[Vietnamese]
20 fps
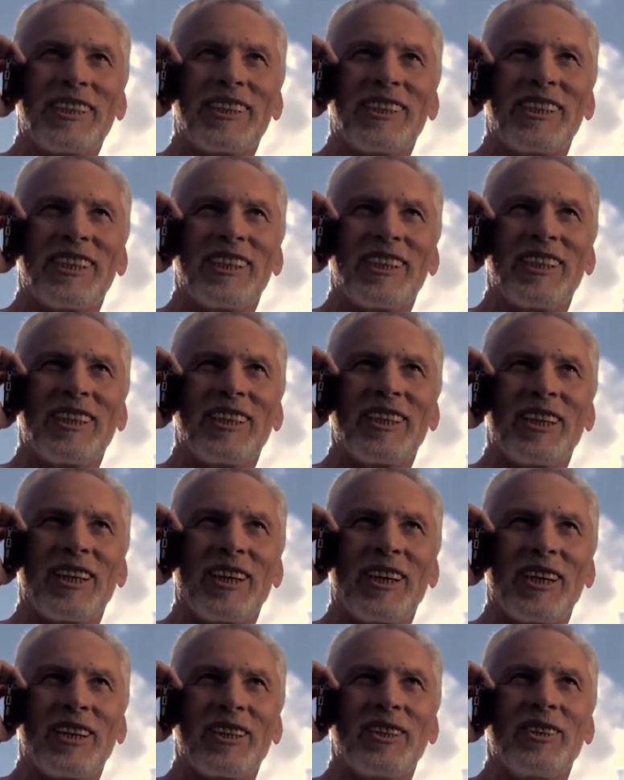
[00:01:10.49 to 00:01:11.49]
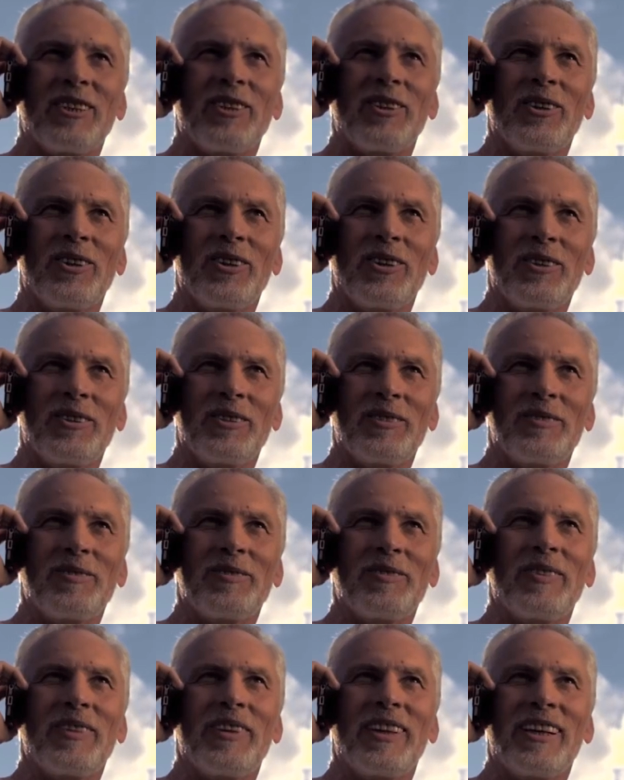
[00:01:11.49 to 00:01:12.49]
cũng đã làm chủ thêm mấy chi nhánh
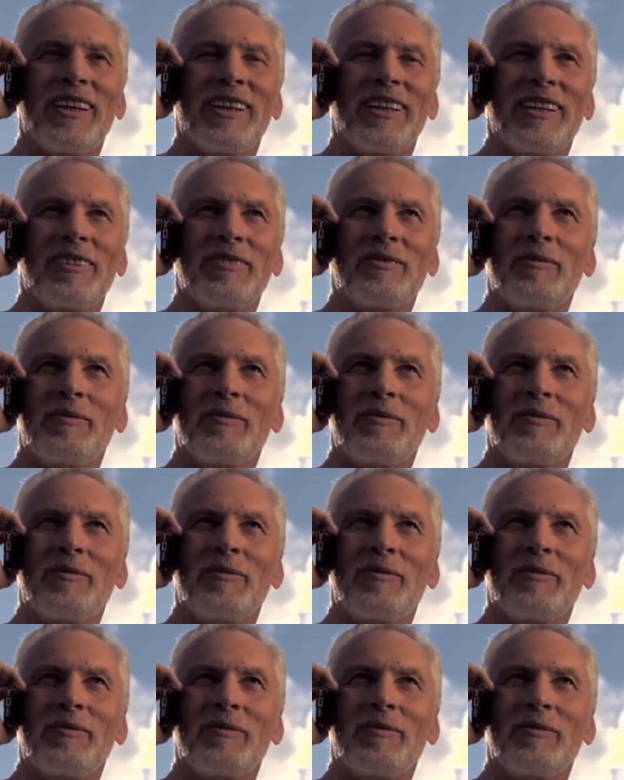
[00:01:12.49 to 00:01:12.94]
bán hàng ăn